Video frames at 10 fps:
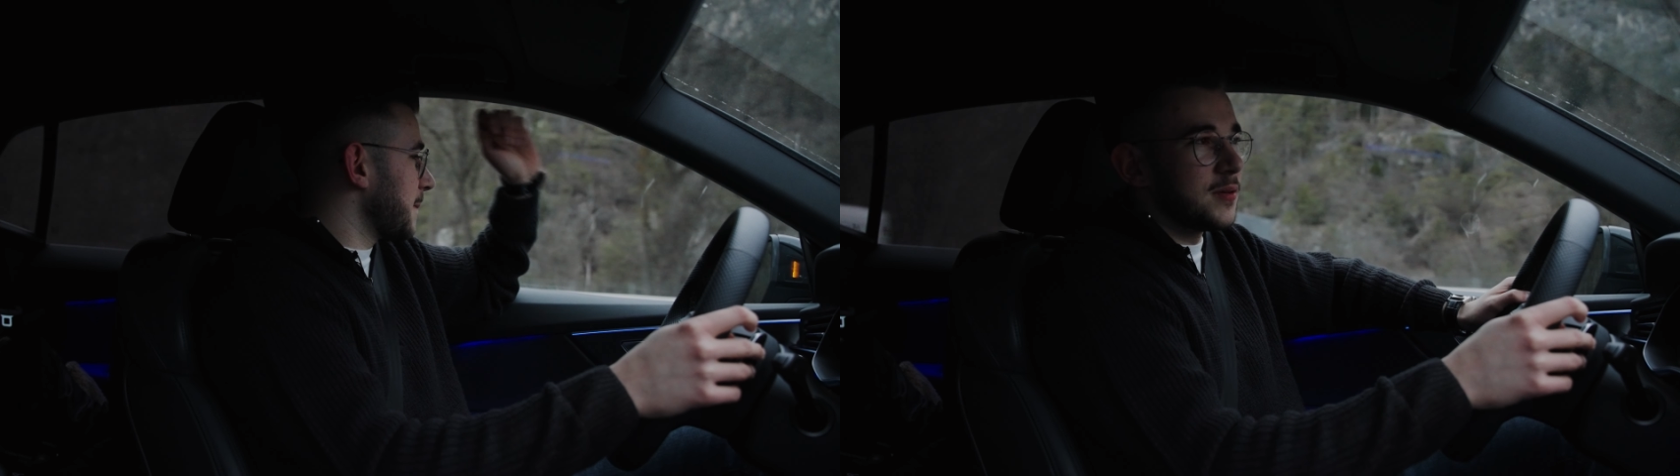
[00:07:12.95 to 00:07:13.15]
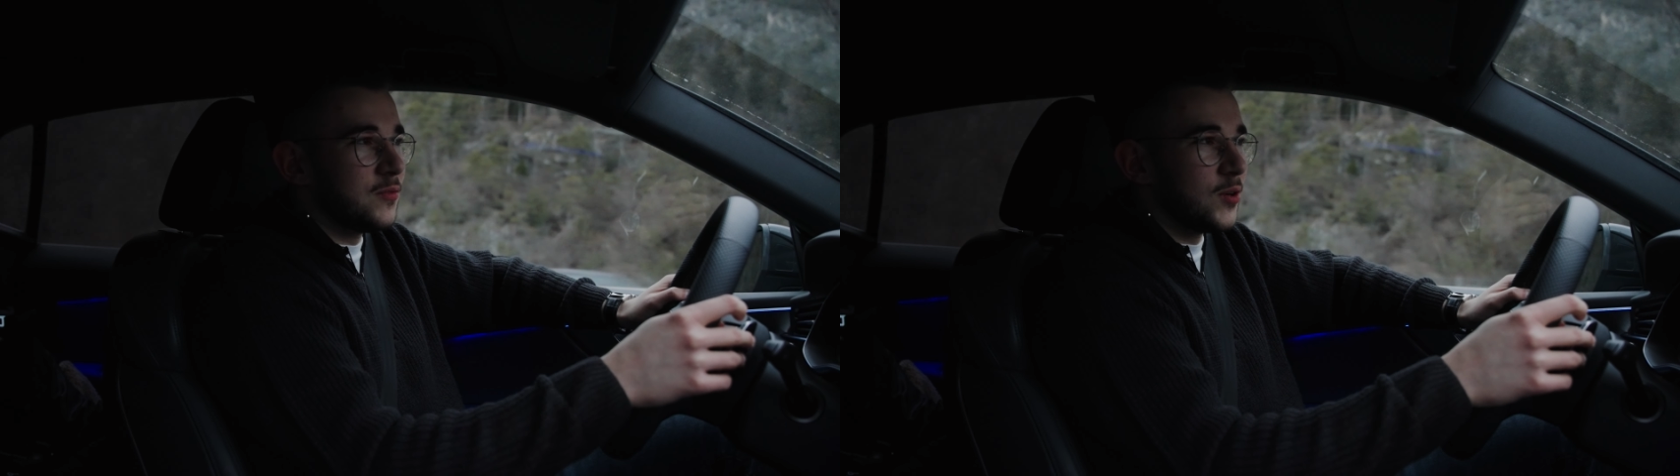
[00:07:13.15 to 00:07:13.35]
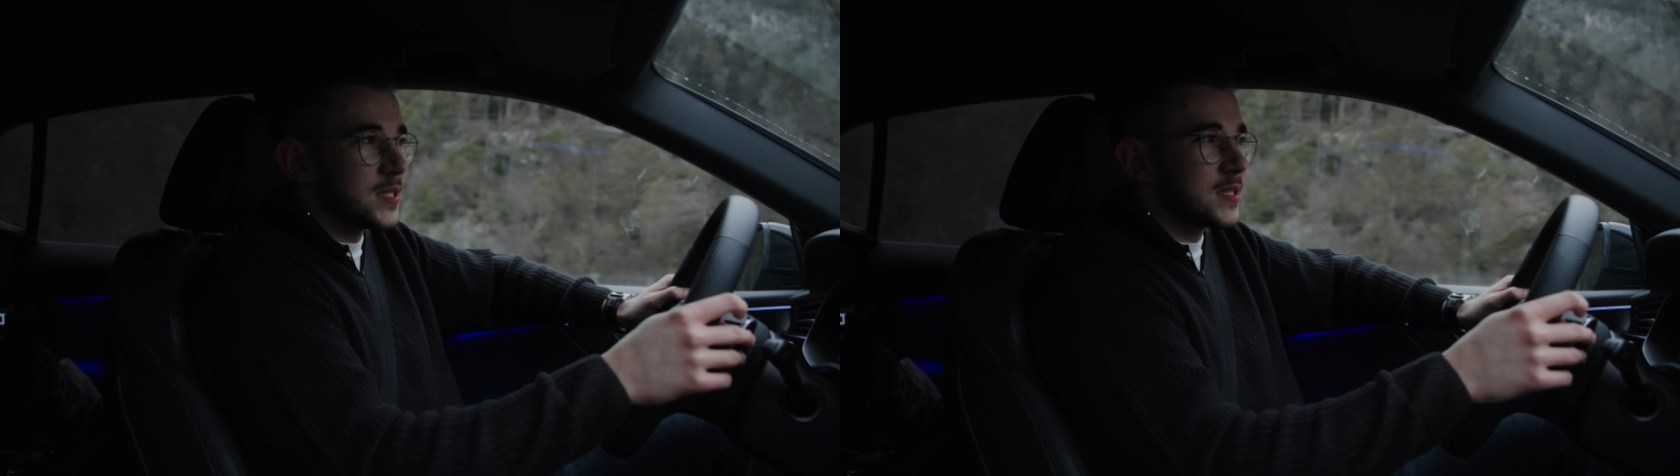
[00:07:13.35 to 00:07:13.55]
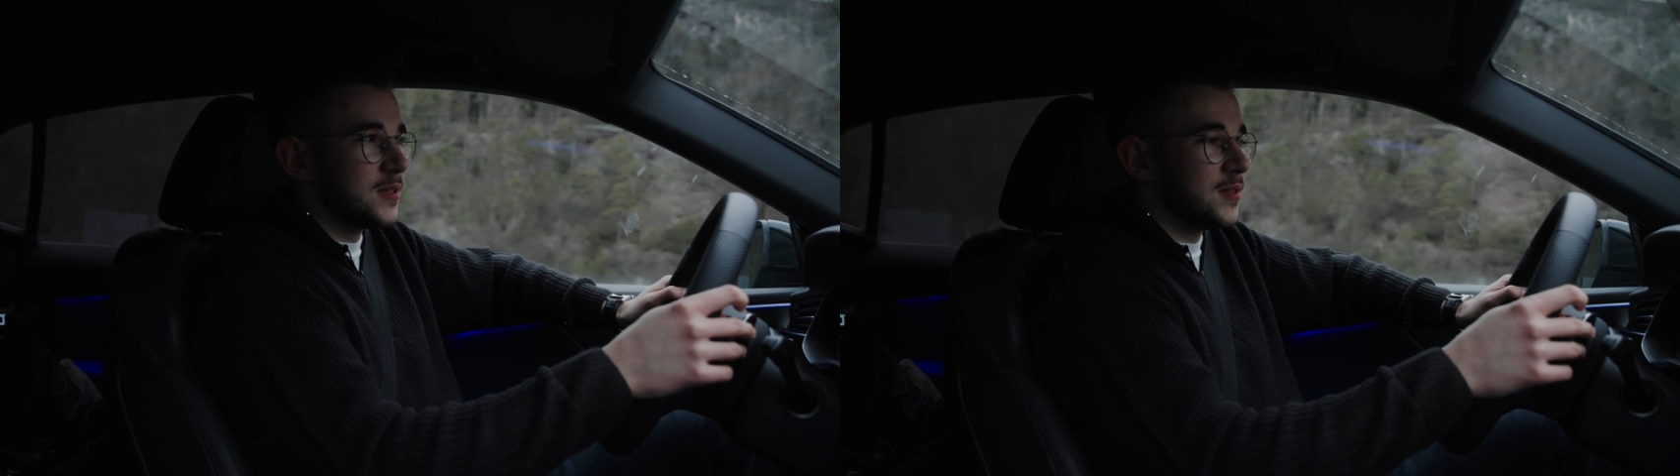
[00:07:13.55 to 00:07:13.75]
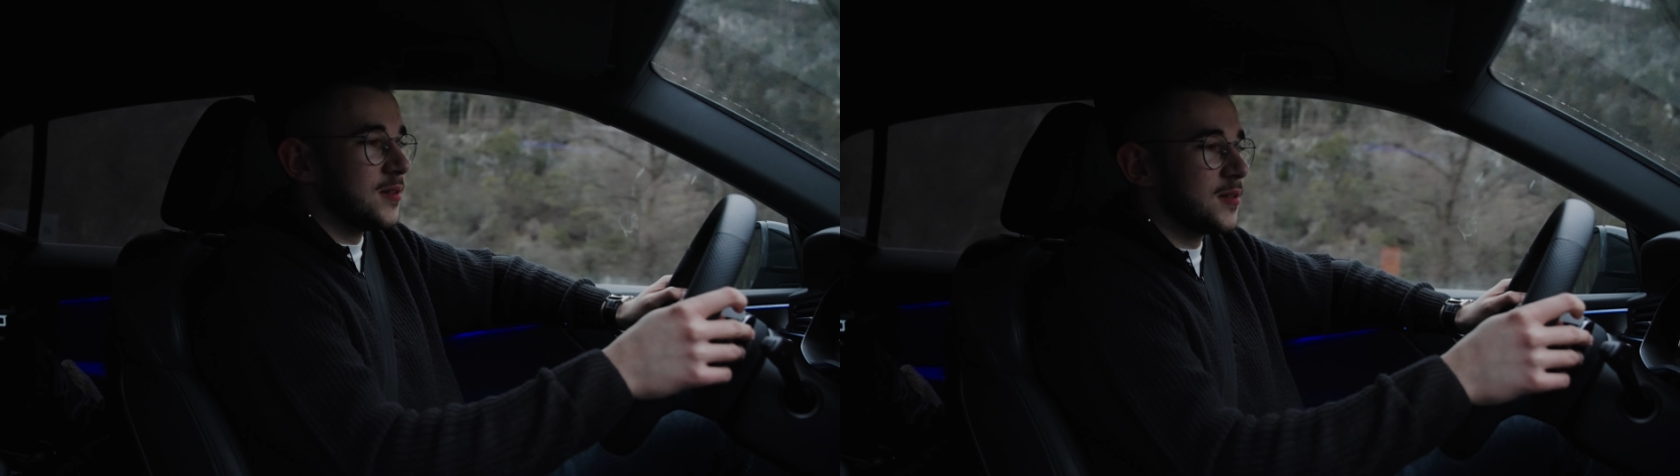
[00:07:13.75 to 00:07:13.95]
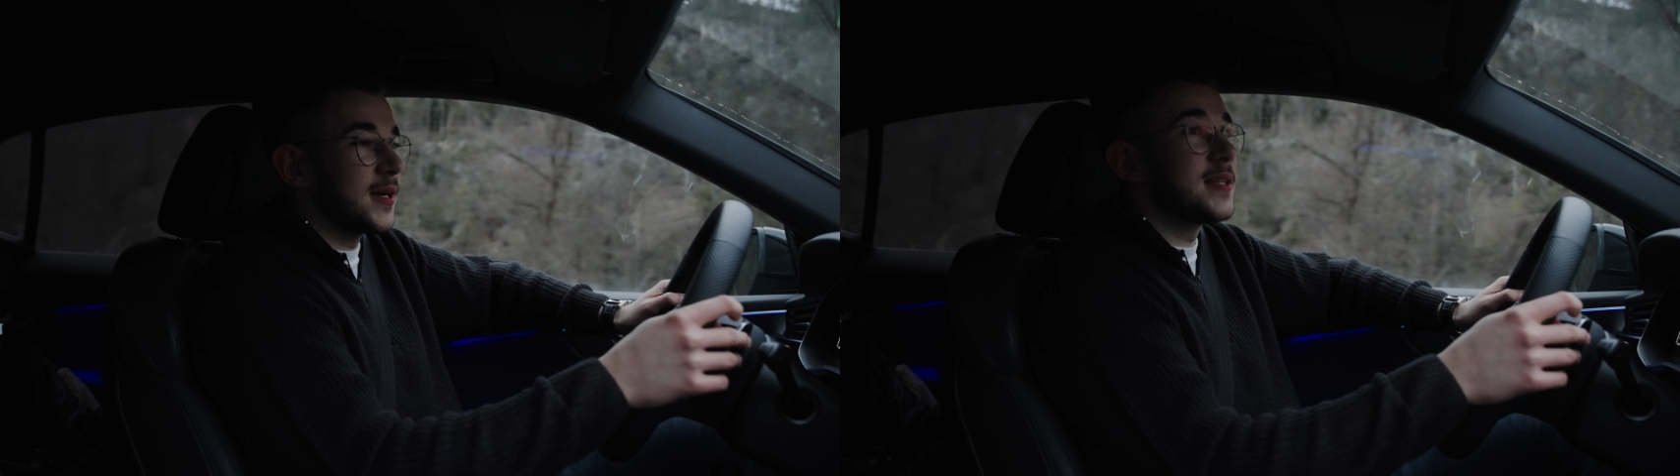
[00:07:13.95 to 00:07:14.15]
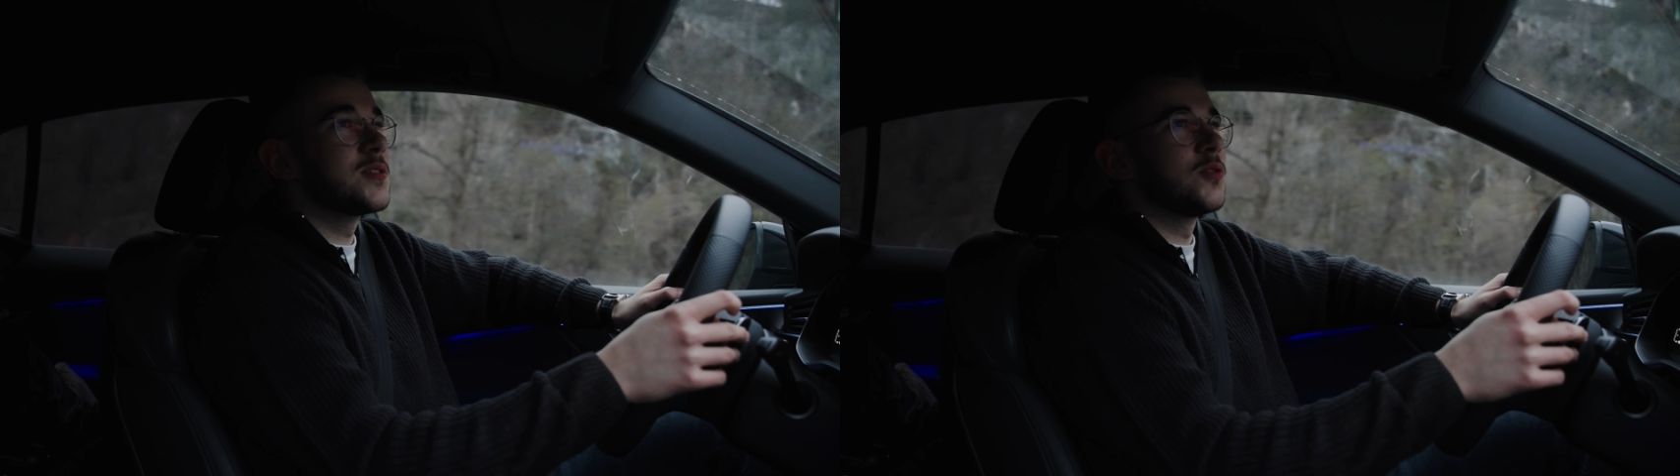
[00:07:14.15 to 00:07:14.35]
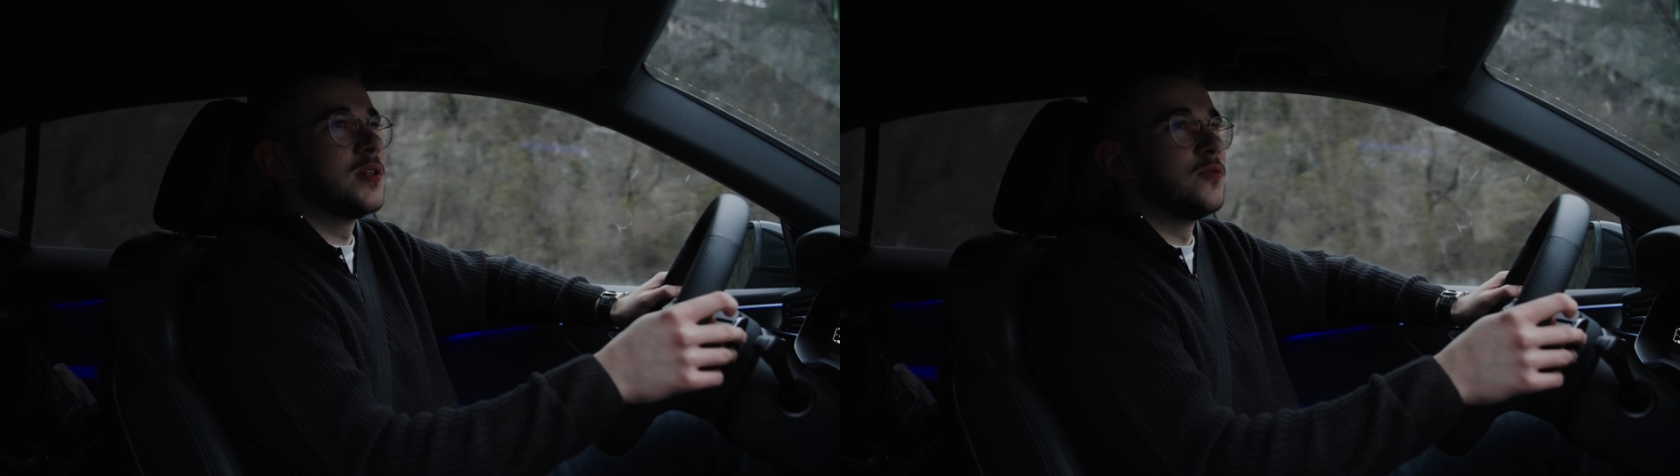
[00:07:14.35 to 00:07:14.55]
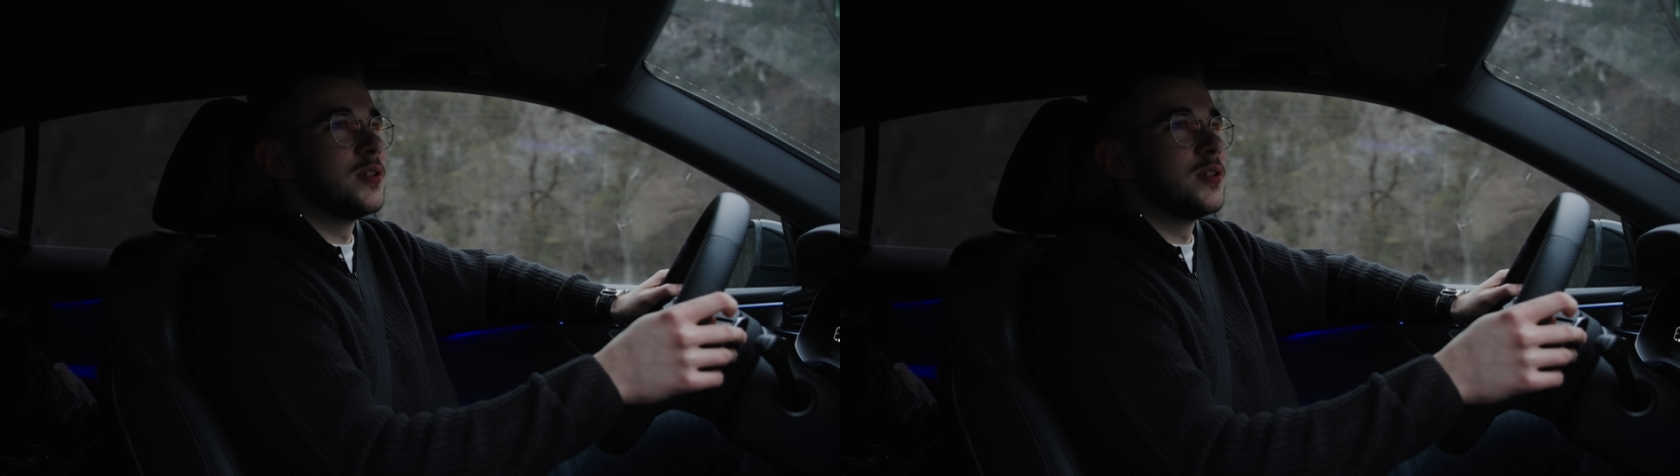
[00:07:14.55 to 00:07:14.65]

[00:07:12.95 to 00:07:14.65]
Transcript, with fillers: bevor es hier ganz dunkel